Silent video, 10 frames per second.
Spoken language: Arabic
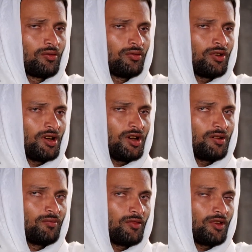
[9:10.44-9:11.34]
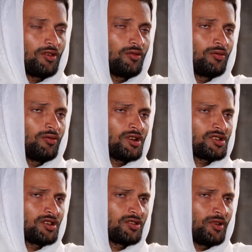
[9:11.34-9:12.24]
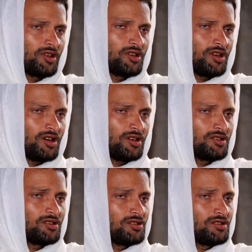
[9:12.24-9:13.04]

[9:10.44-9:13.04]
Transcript: وواصلت بعدها